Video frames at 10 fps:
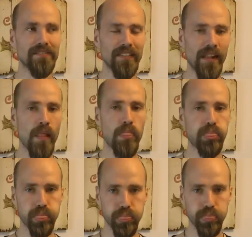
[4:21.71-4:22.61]
weil
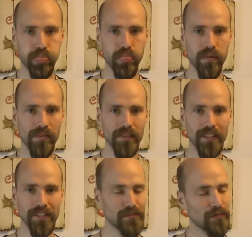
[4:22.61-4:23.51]
pff,
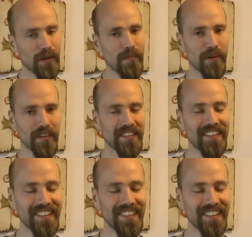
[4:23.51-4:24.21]
es ist früher Morgen,